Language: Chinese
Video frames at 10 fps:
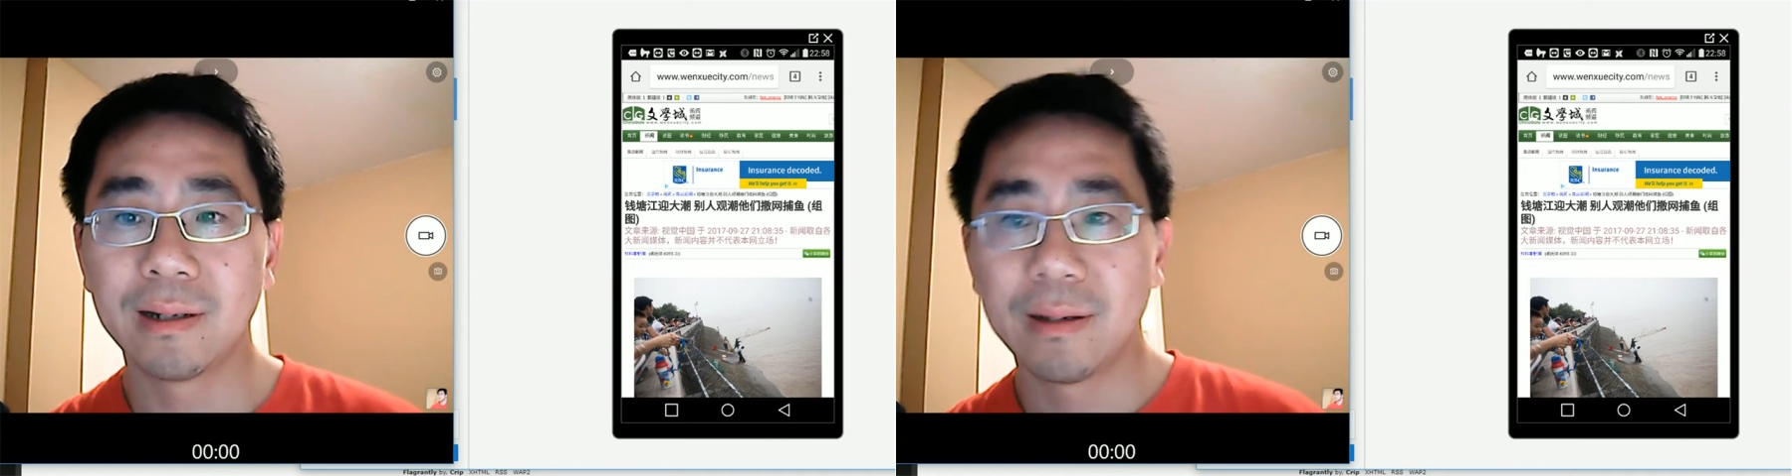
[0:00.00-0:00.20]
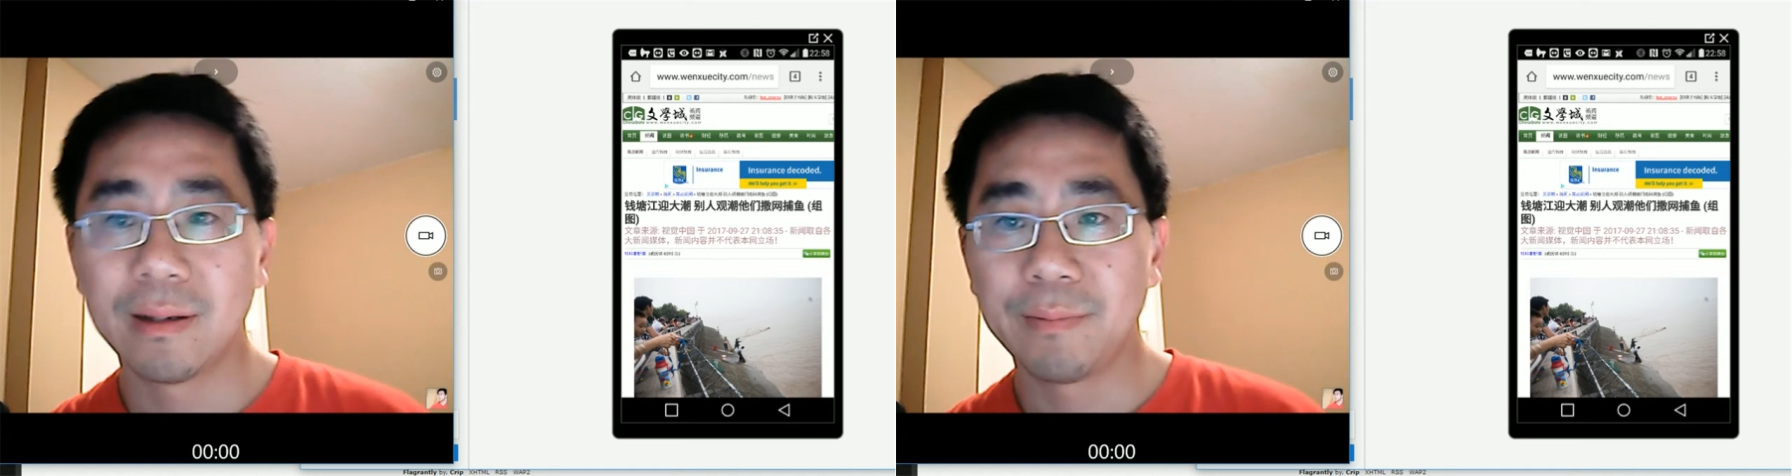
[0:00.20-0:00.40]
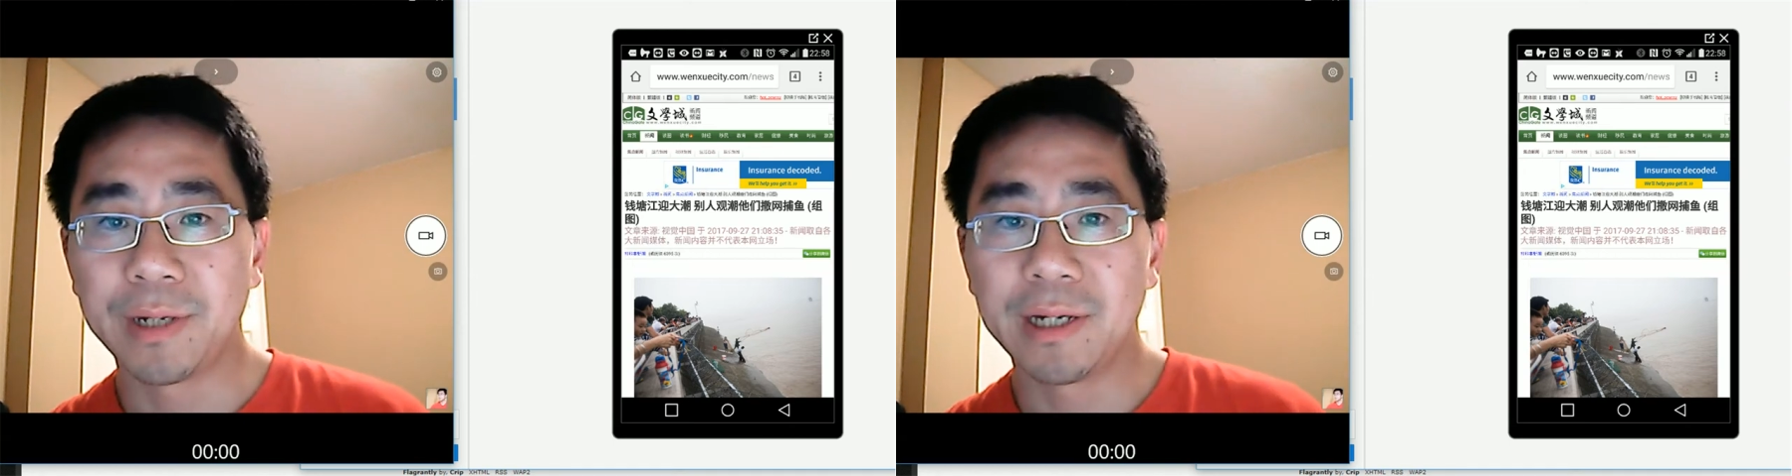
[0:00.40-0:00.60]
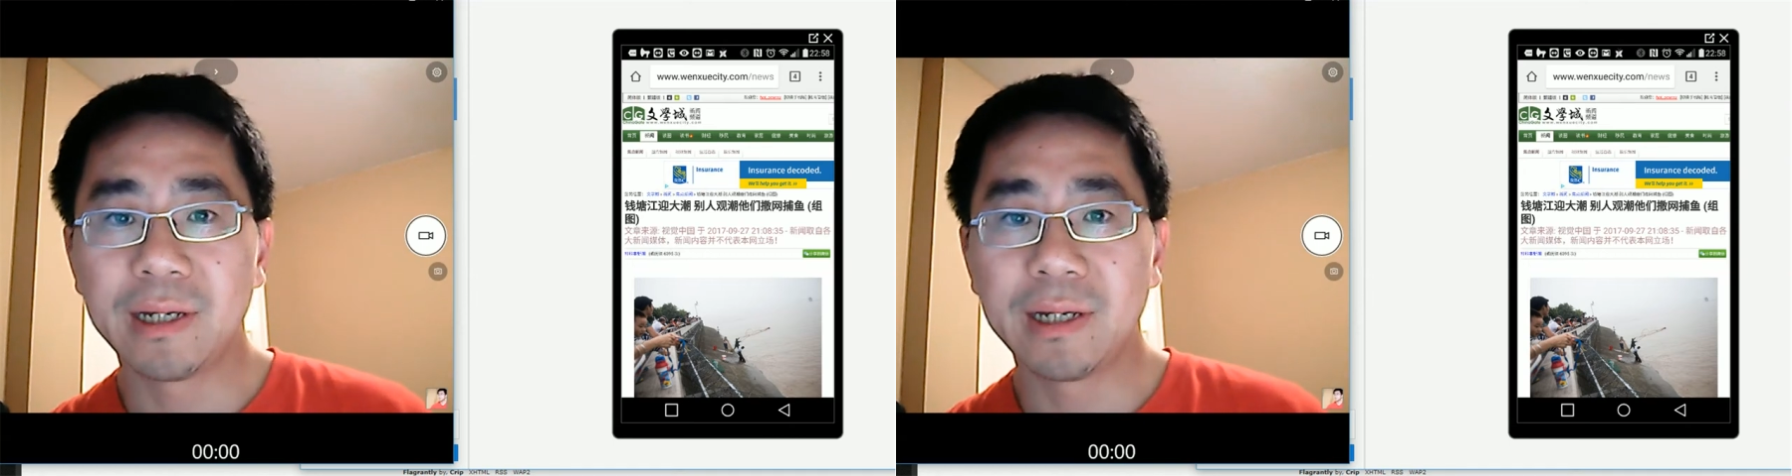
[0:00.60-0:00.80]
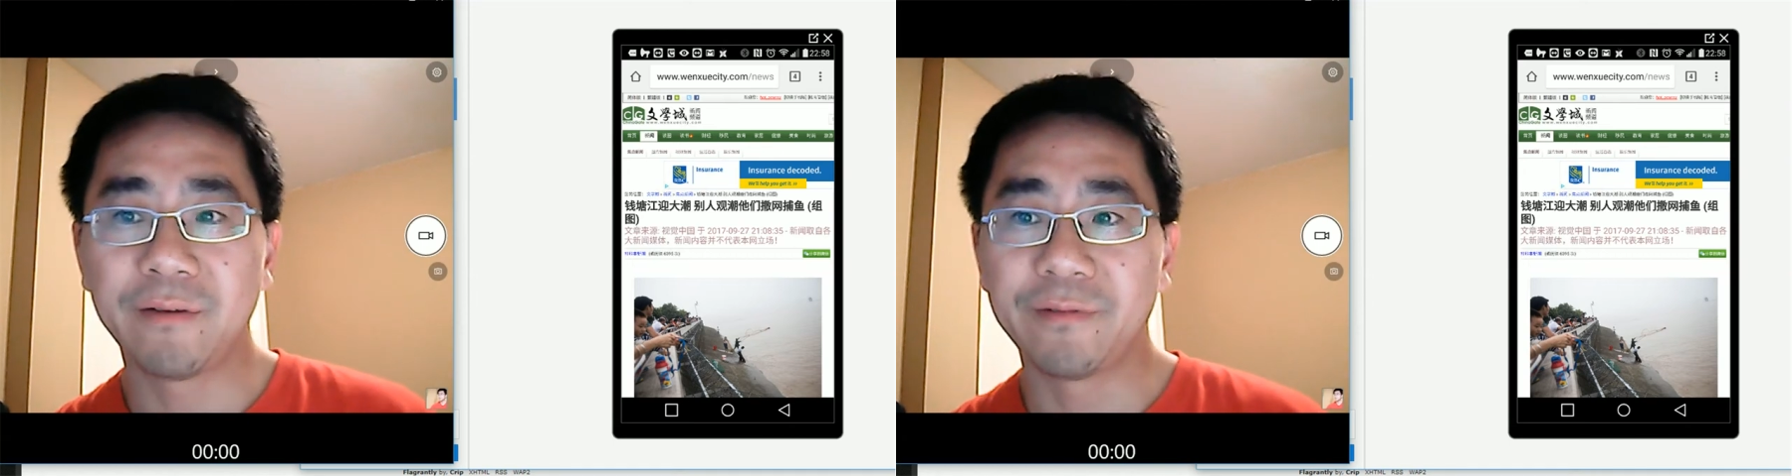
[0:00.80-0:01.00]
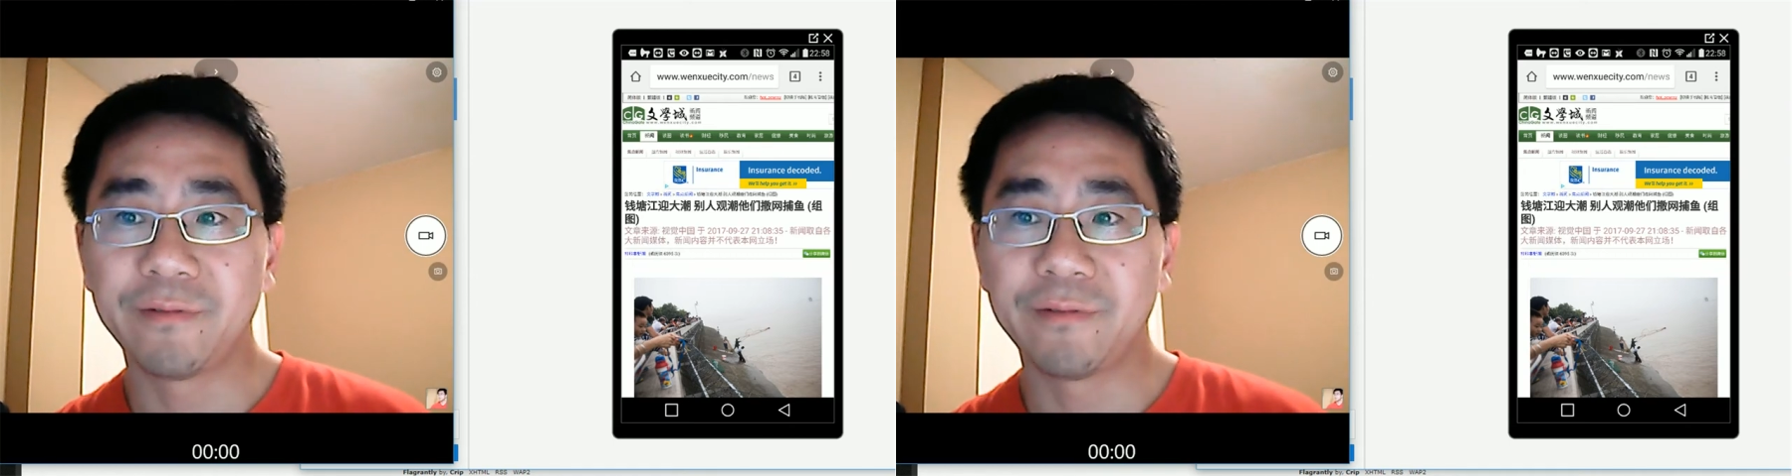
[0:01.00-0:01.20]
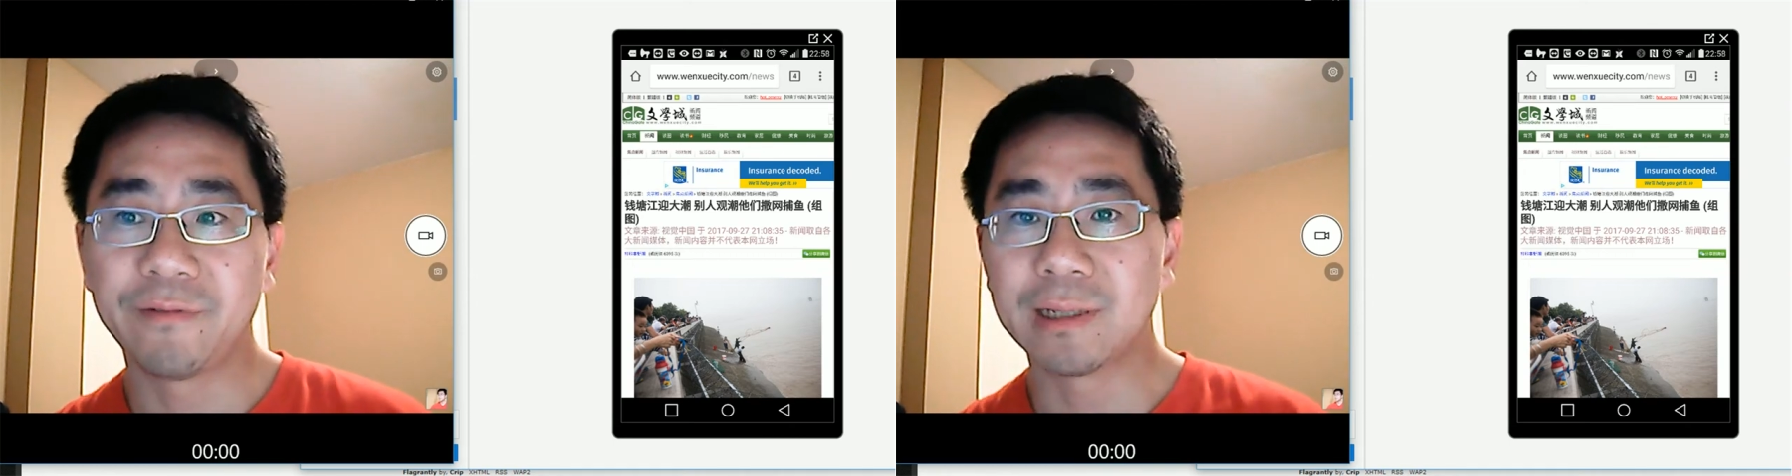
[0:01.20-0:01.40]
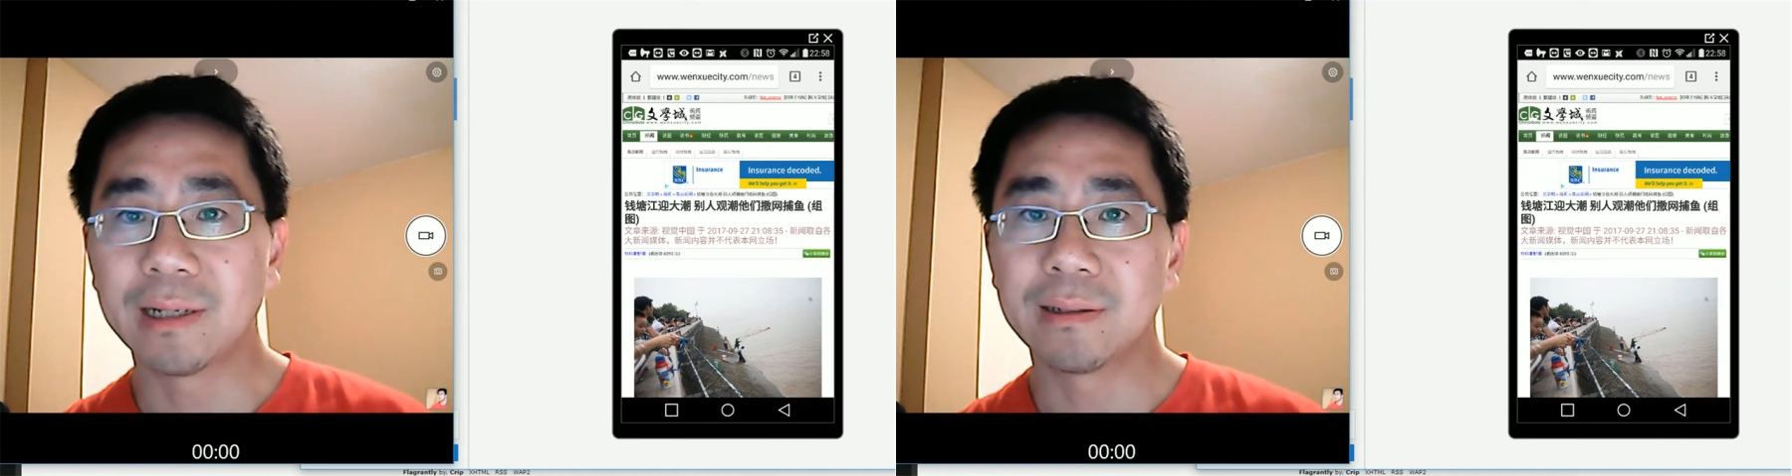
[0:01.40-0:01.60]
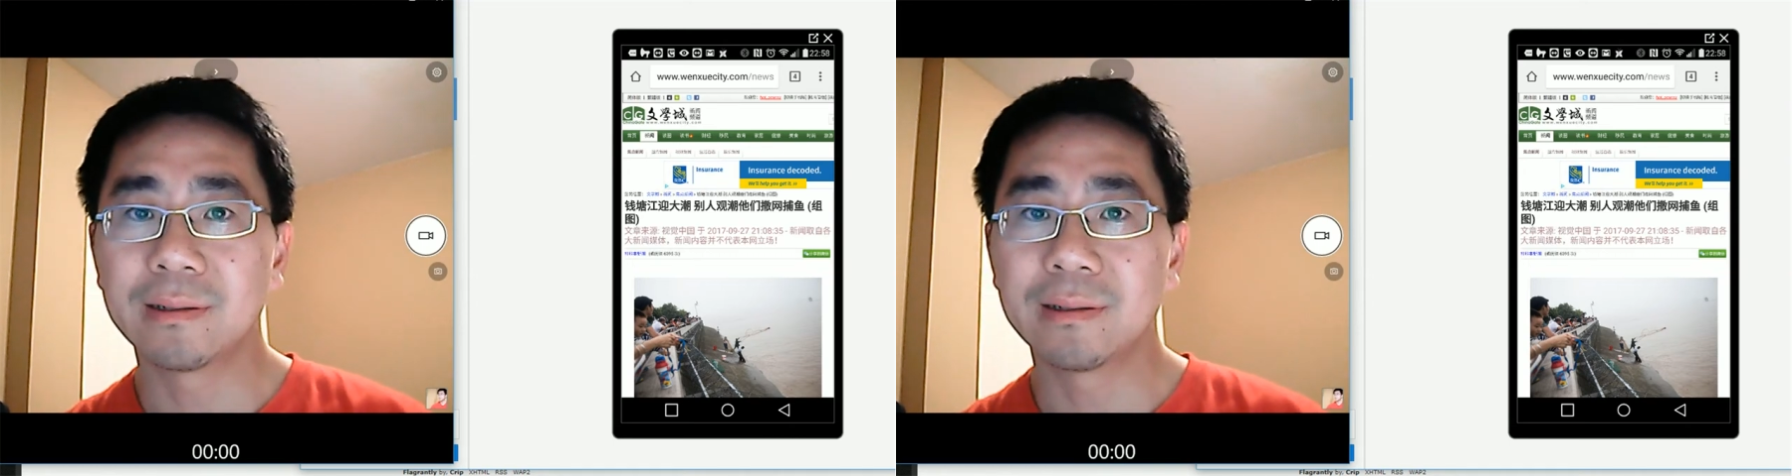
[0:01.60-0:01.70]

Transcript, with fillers: PDF 的文章。